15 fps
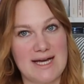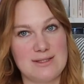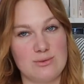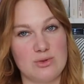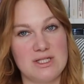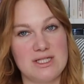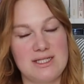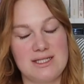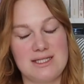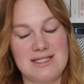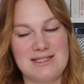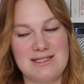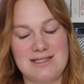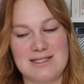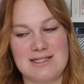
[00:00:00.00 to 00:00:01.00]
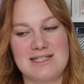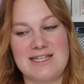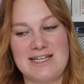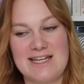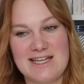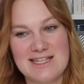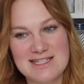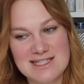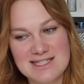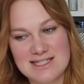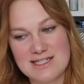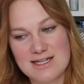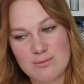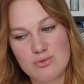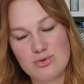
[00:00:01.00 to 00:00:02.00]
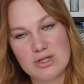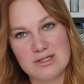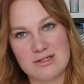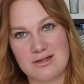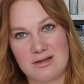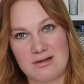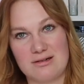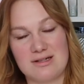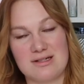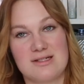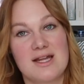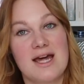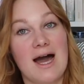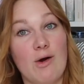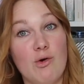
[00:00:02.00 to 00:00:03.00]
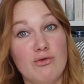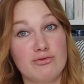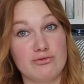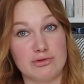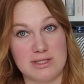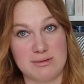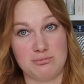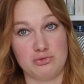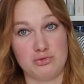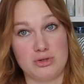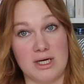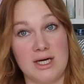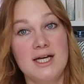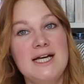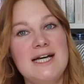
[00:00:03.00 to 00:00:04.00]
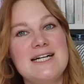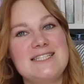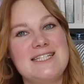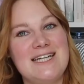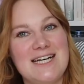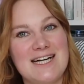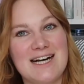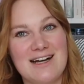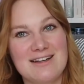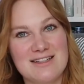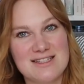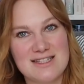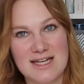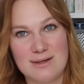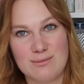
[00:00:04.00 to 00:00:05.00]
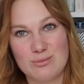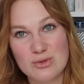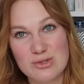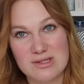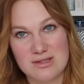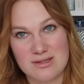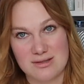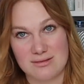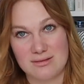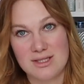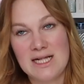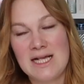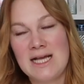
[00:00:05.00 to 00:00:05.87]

Also nicht des Lesens der Bücher, sondern das Kaufen der Bücher, der ja gar nicht sein müsste.